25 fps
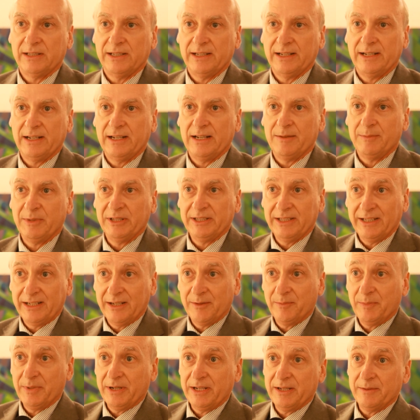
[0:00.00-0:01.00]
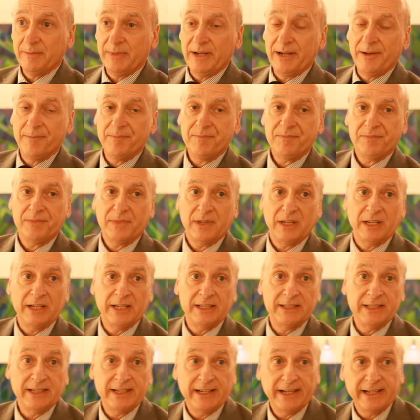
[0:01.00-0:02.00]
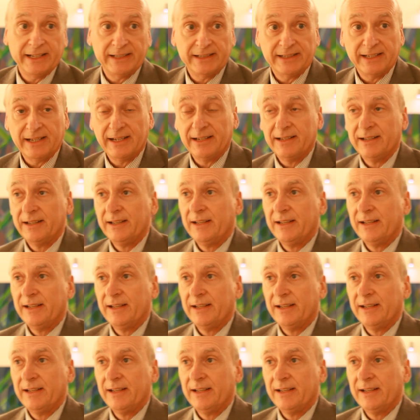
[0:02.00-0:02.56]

della materia prima in etichetta